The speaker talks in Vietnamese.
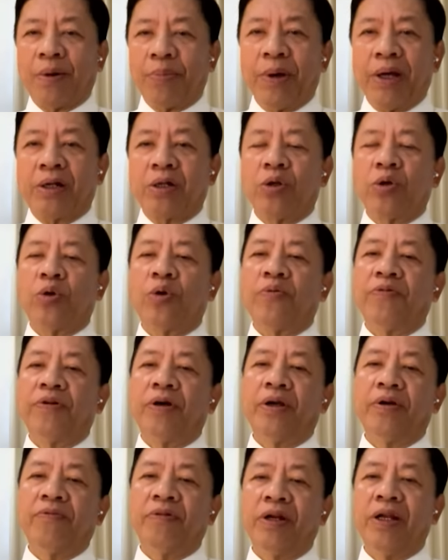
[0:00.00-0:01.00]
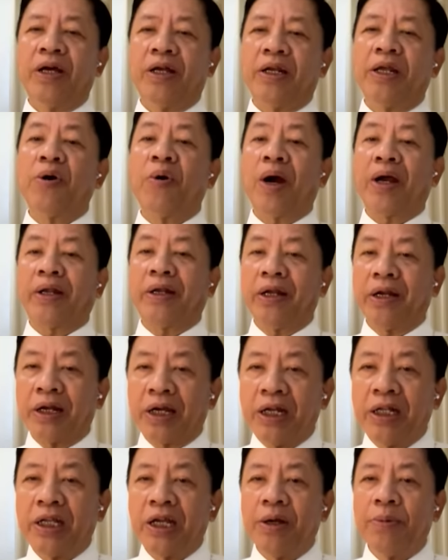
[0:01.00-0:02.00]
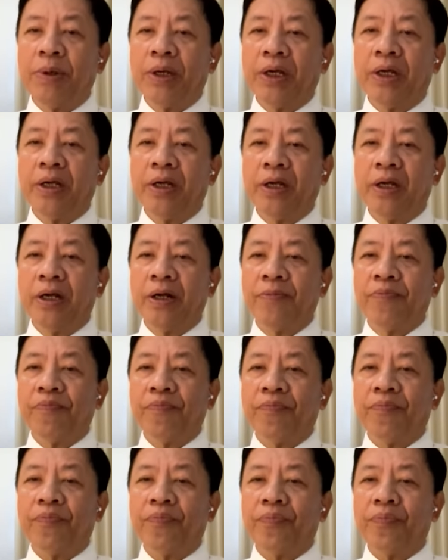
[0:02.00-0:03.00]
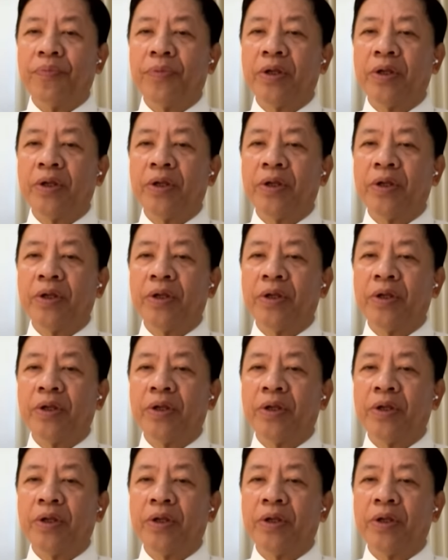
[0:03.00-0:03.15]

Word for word: đặc biệt đối với vấn đề điều hành nền kinh tế mỹ ừ.